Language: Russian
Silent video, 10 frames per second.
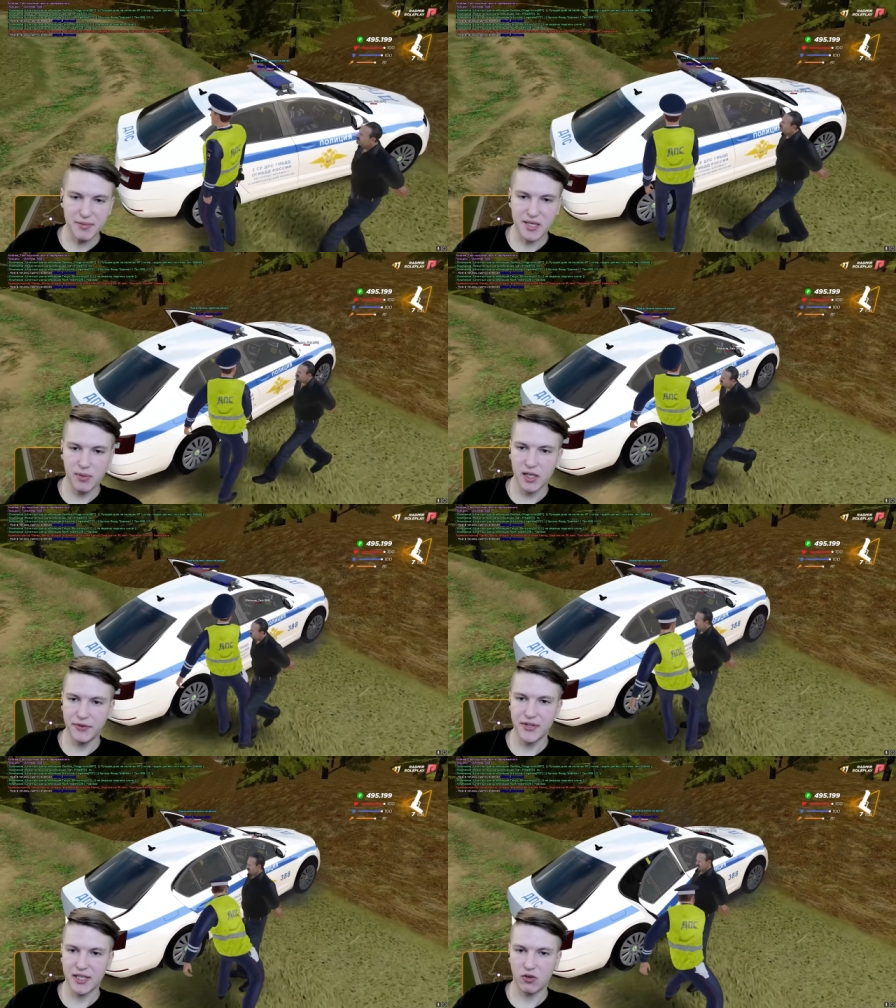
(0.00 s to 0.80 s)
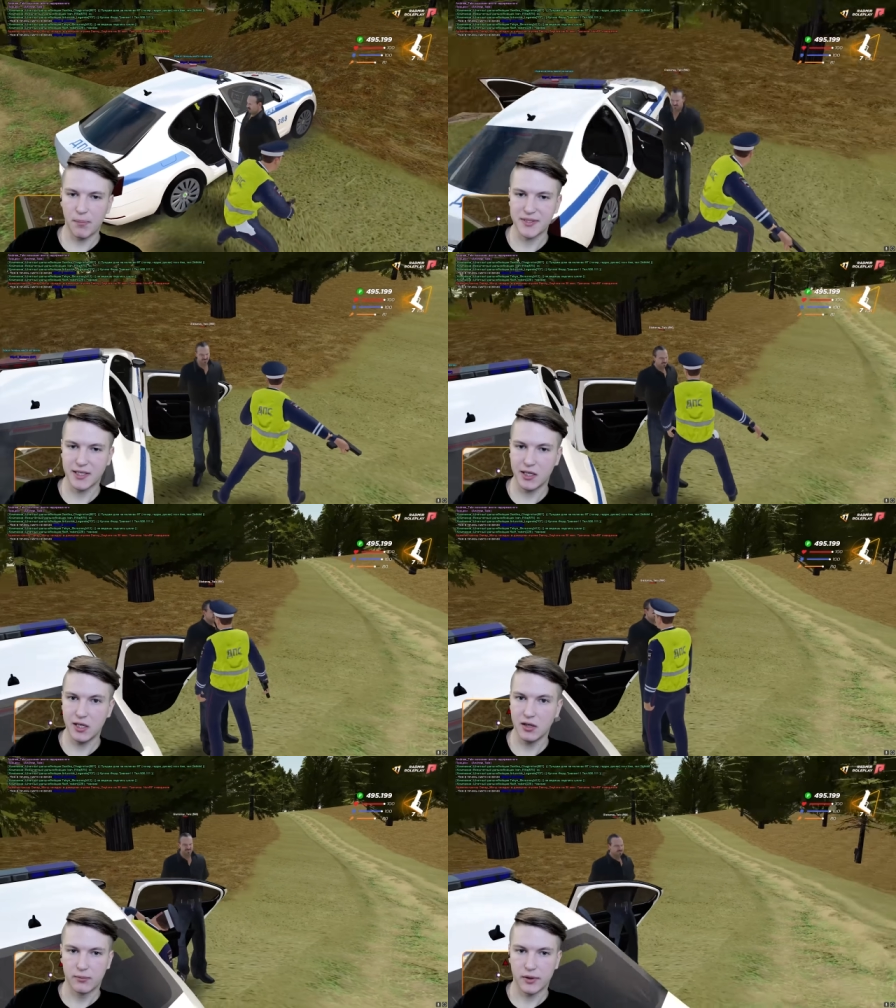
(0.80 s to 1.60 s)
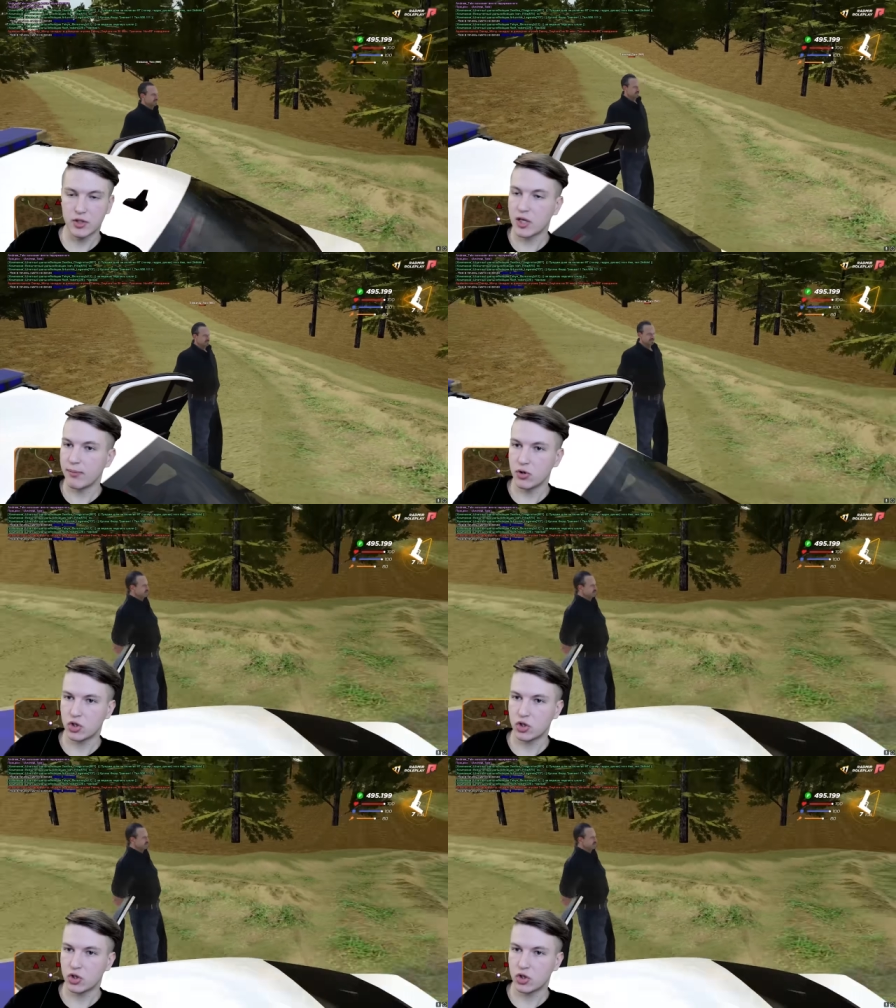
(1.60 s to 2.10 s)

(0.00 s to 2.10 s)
нам самое главное этого посадить. Просто я